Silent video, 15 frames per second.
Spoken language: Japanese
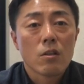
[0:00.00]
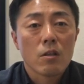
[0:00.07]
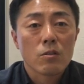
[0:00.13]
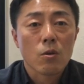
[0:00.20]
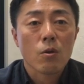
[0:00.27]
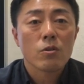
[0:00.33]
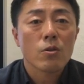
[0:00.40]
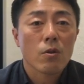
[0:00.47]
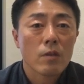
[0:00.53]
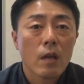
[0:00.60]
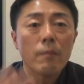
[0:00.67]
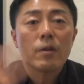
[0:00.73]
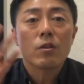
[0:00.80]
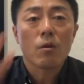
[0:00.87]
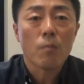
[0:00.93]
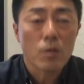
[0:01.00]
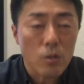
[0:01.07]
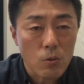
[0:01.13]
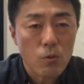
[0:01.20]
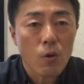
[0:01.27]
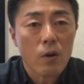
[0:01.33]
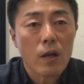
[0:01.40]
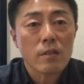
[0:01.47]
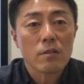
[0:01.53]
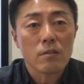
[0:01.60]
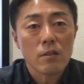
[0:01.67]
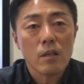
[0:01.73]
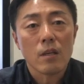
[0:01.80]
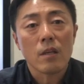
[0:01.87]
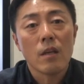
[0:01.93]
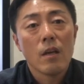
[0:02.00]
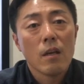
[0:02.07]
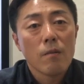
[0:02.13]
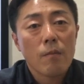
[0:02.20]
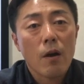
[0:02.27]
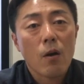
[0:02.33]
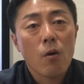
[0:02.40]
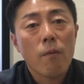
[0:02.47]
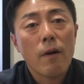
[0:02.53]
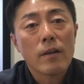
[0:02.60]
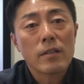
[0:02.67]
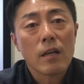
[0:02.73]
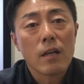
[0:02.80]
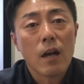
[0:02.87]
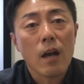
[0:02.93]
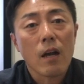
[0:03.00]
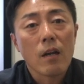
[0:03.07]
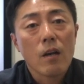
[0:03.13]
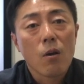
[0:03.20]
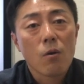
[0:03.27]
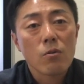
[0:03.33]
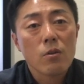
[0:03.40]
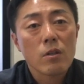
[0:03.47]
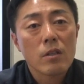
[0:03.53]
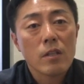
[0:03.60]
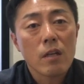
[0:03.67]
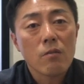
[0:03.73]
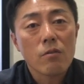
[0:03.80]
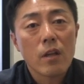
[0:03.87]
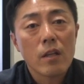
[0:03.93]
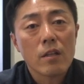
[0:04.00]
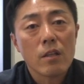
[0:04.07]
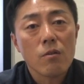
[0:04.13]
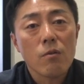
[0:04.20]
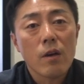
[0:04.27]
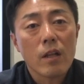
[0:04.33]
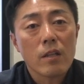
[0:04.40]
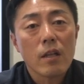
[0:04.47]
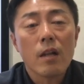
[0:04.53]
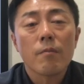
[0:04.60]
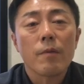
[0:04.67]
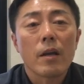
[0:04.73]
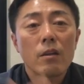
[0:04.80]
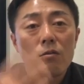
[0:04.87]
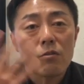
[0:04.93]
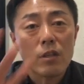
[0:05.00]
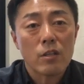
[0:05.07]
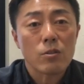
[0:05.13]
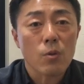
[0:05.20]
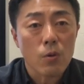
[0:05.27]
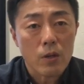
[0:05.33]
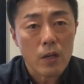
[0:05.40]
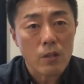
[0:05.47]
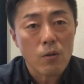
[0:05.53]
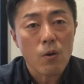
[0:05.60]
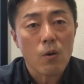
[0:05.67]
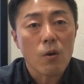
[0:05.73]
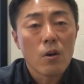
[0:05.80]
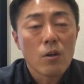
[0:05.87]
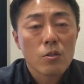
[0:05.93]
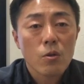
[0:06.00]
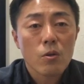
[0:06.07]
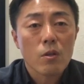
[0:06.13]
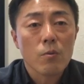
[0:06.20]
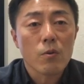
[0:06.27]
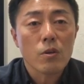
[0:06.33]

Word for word: その人のためと思って動かずに、まあおばあさんが本当に来てくれって言われたらまあ行くでしょうけど、そうでも